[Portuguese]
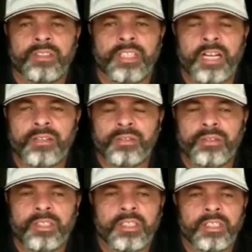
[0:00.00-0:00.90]
Certo?
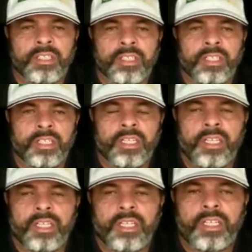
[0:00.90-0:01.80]

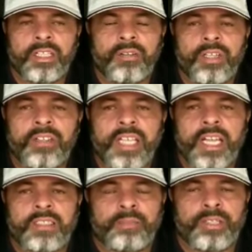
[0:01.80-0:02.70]
E, então não
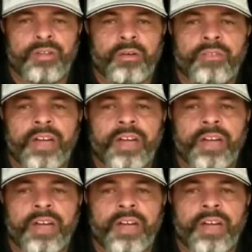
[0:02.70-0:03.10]
esqueça, pessoal.